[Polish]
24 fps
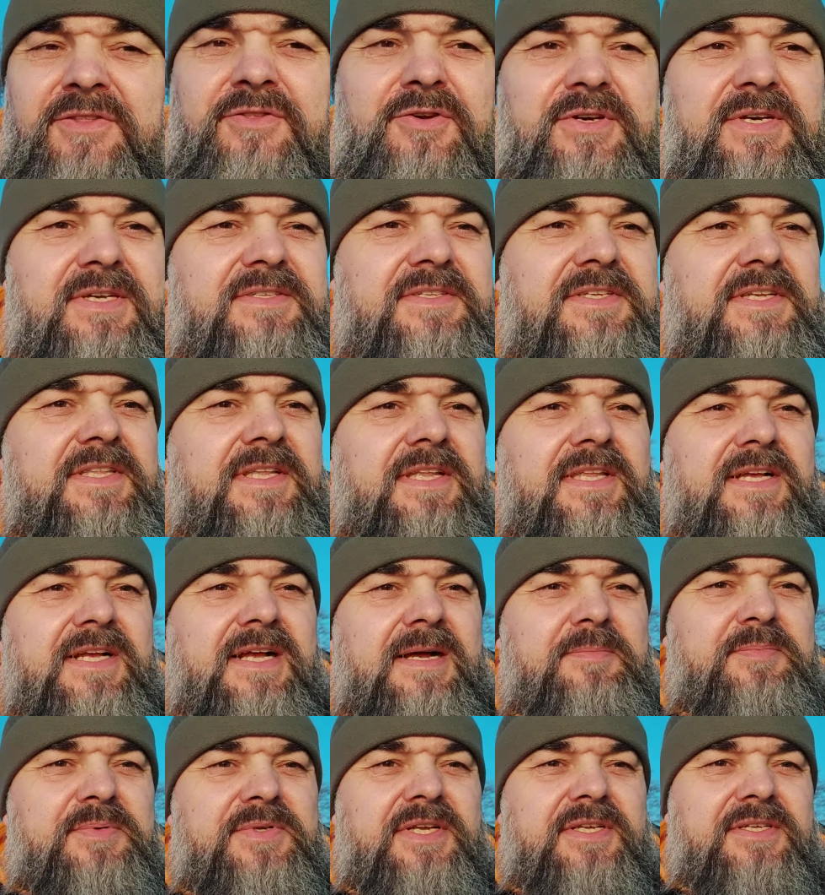To jest jedna
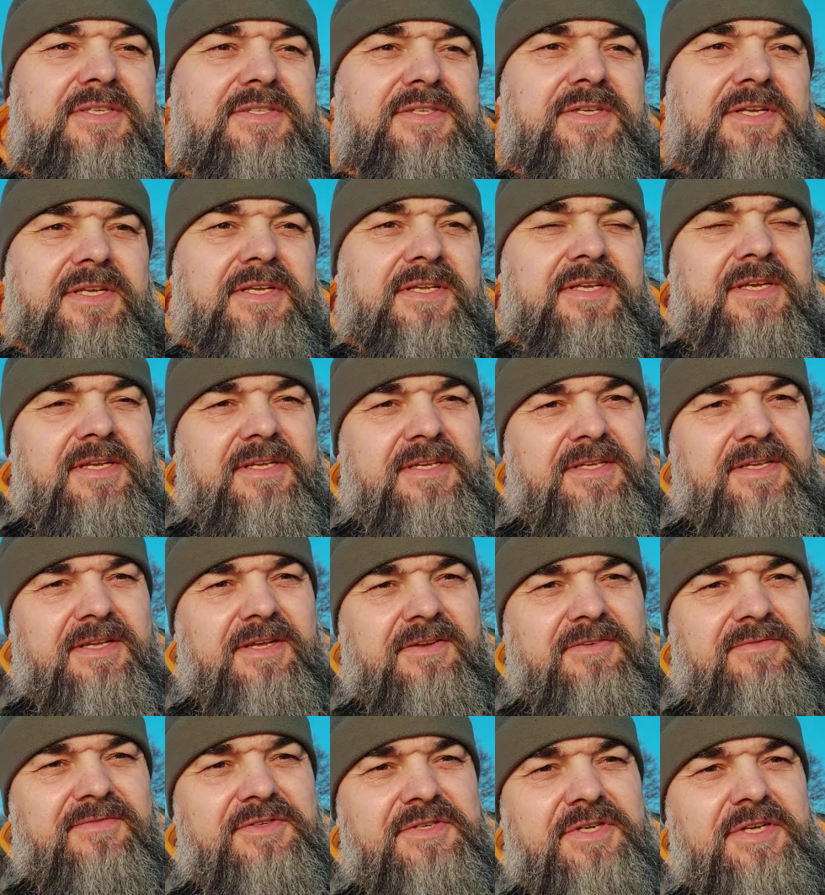taka przestrzeń. Y,
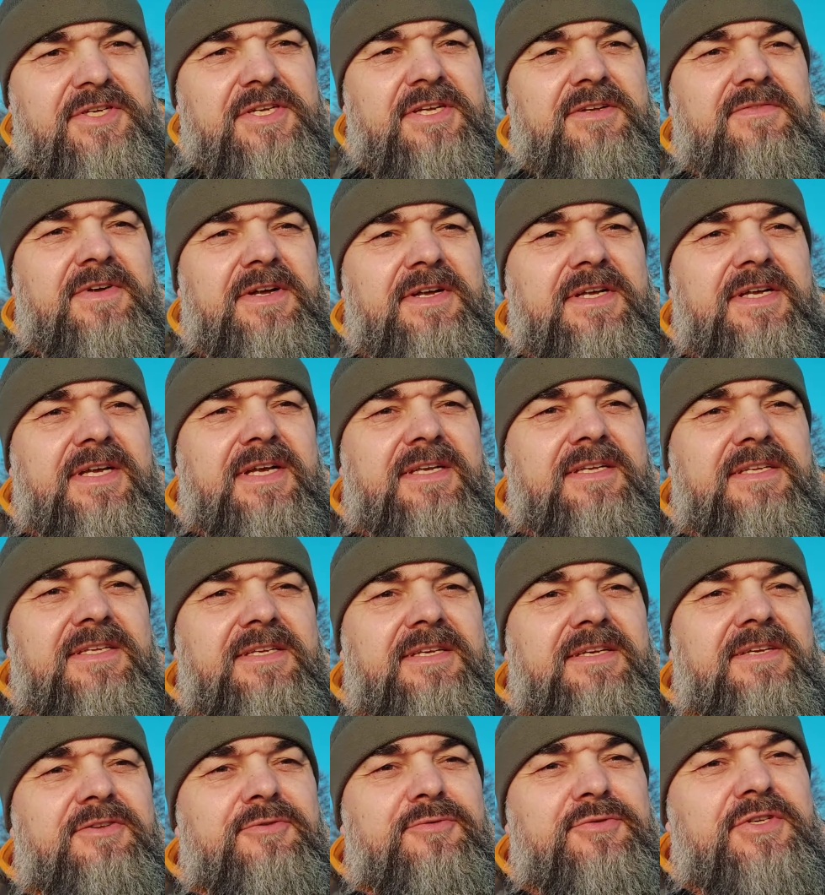w dzisiejszej
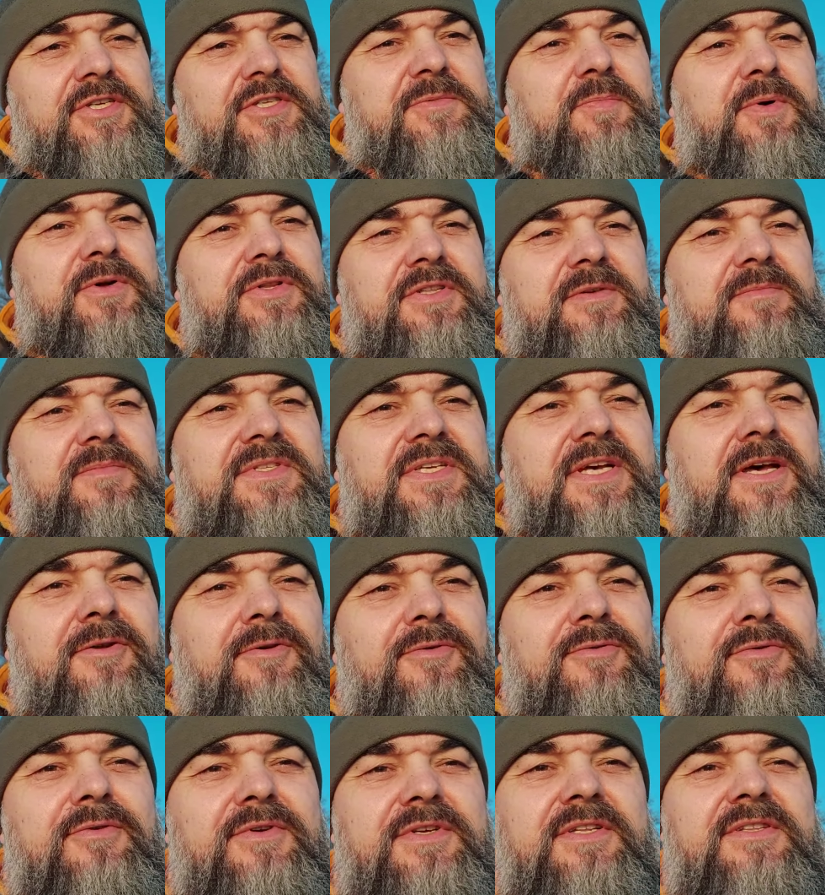Ewangelii już jest po tym
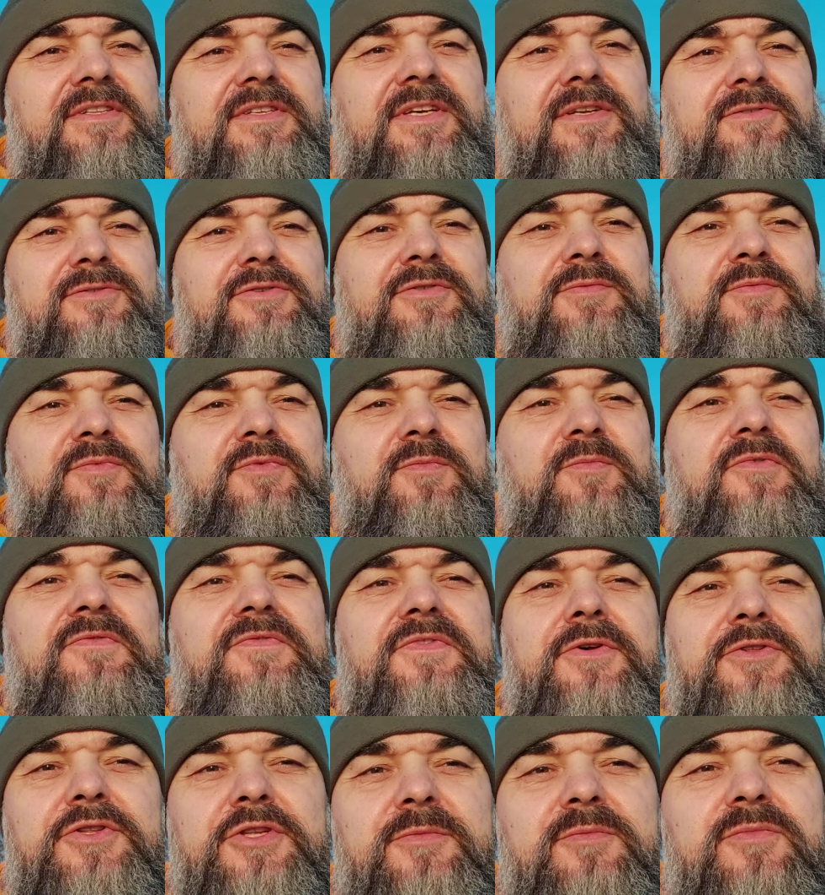dialogu, kiedy Jezus mu
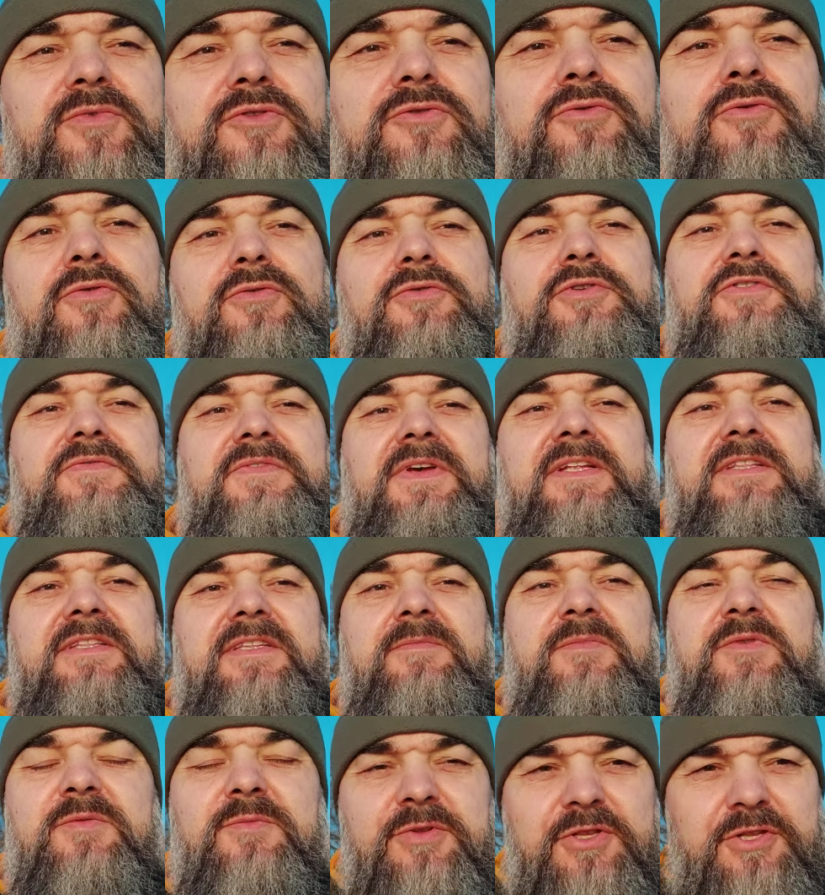mówi o tym Duchu Świętym.